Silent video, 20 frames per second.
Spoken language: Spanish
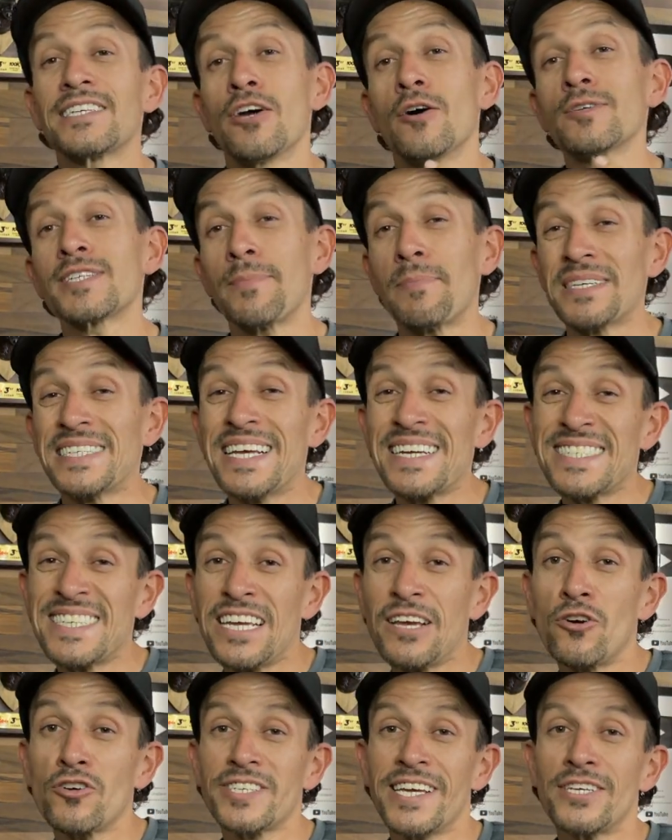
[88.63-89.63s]
si vamos a pasar
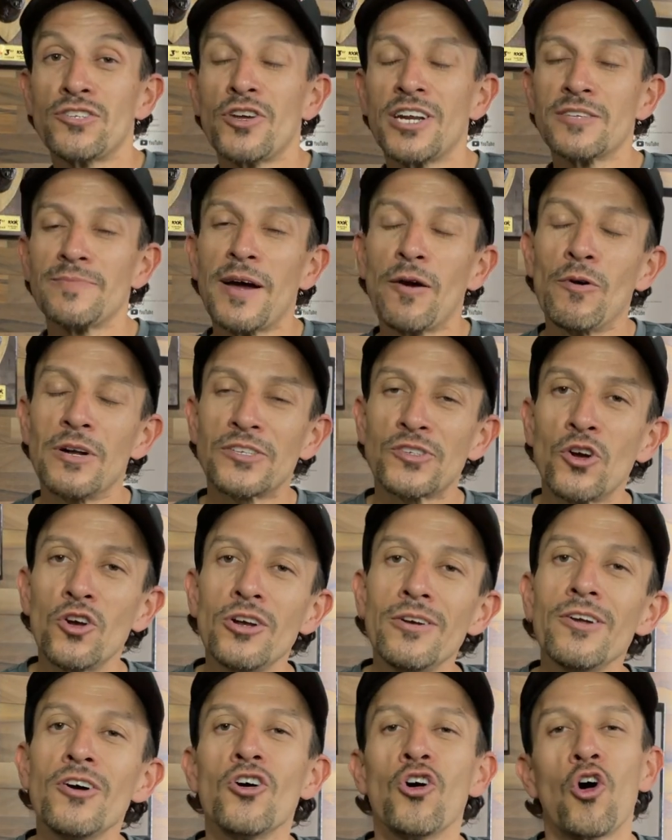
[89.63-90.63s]
5 o 6 horas bajo el
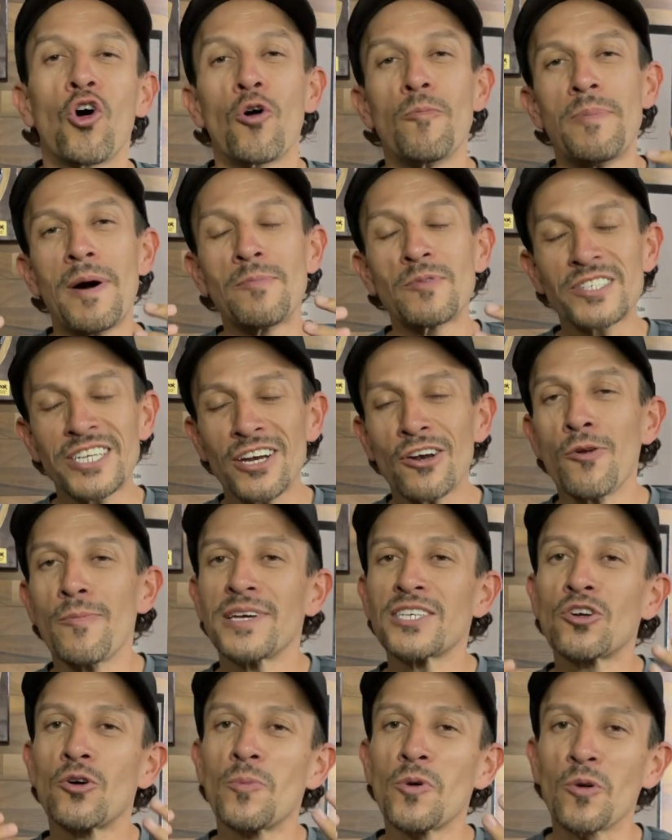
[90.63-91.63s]
sol, ocupamos ir lo
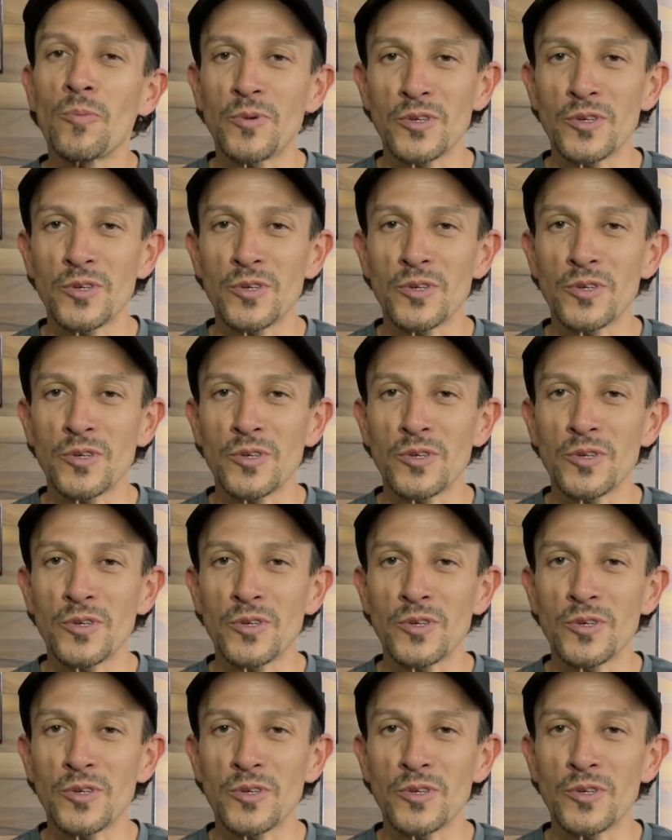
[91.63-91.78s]
más cómodo